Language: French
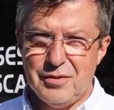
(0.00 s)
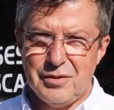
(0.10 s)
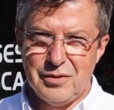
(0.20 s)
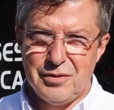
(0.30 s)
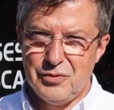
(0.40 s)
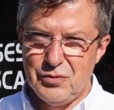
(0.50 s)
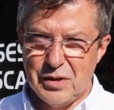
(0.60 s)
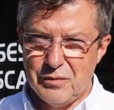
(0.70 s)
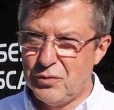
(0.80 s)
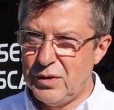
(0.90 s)
Euh, nous
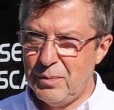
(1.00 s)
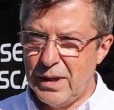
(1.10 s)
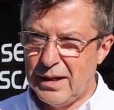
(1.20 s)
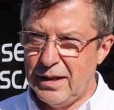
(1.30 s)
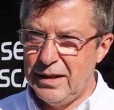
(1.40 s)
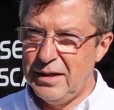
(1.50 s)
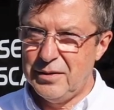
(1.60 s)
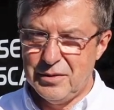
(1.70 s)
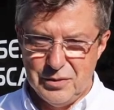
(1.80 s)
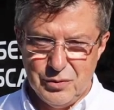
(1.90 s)
avons démarré
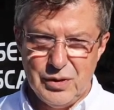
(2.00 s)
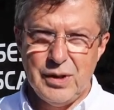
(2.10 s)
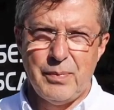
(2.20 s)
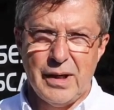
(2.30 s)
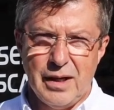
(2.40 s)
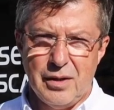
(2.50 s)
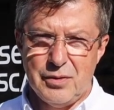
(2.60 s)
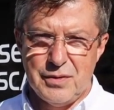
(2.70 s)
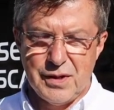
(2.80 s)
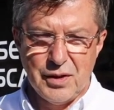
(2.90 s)
euh, au
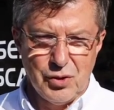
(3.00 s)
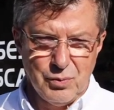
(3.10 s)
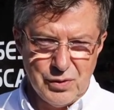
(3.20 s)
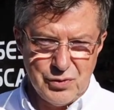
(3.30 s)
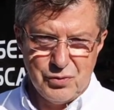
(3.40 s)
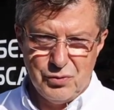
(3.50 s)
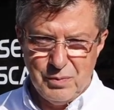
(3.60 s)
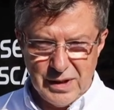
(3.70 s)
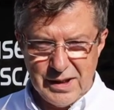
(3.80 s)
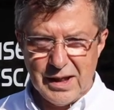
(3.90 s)
départ strictement sur du
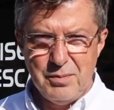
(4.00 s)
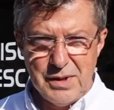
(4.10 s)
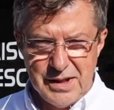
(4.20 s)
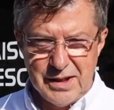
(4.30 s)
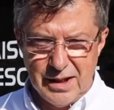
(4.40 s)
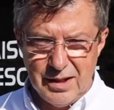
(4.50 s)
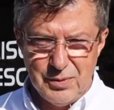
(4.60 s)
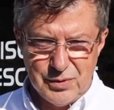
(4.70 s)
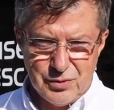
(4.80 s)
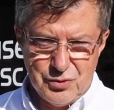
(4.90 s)
matériel médical,
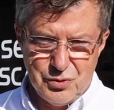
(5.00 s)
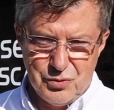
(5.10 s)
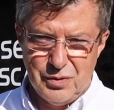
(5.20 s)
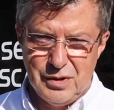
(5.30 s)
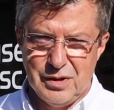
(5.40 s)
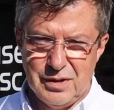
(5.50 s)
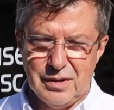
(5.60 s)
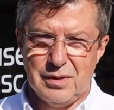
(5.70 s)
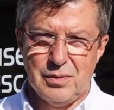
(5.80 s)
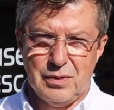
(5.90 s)
puisque je suis
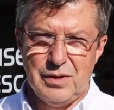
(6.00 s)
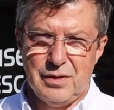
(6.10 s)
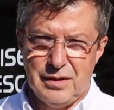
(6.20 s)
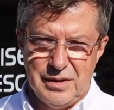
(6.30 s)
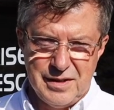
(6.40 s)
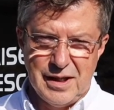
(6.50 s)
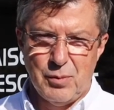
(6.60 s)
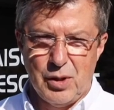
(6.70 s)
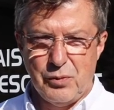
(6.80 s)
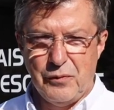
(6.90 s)

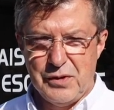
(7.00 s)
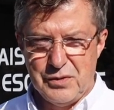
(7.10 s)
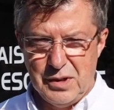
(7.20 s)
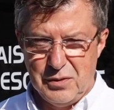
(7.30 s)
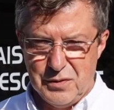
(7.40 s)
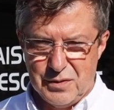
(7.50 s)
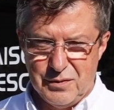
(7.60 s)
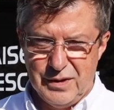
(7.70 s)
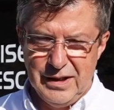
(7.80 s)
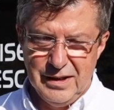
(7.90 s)
initialement un professionnel de
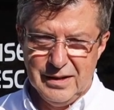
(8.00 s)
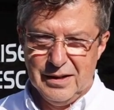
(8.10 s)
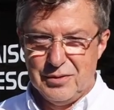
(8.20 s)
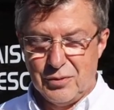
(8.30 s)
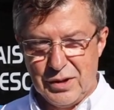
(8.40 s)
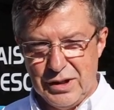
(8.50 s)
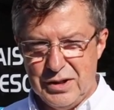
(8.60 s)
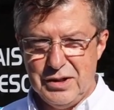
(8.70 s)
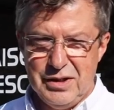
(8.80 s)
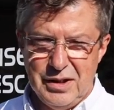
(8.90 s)
santé, donc les
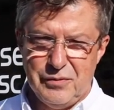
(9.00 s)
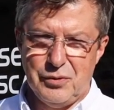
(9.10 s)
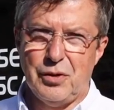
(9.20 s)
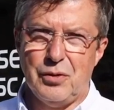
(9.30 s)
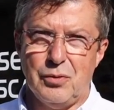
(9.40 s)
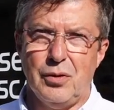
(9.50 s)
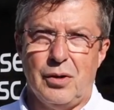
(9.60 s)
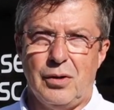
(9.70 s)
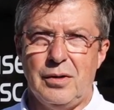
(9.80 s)
lits, les fauteuils roulants,